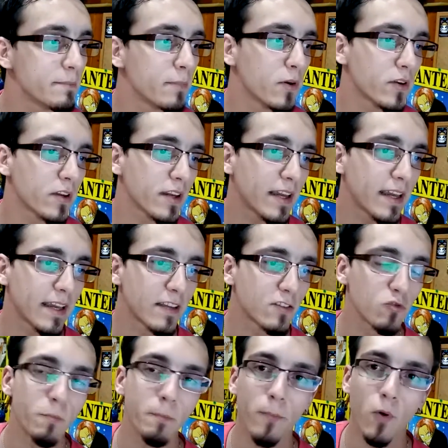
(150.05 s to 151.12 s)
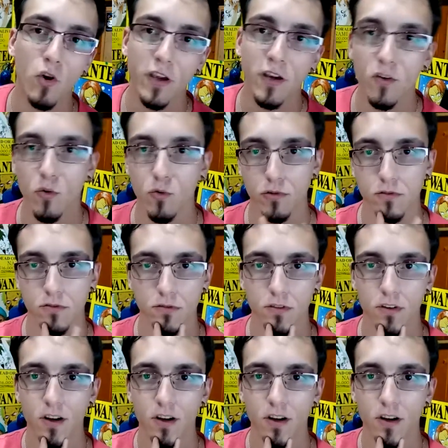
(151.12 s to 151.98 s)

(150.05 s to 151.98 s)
porque es un poco injusto.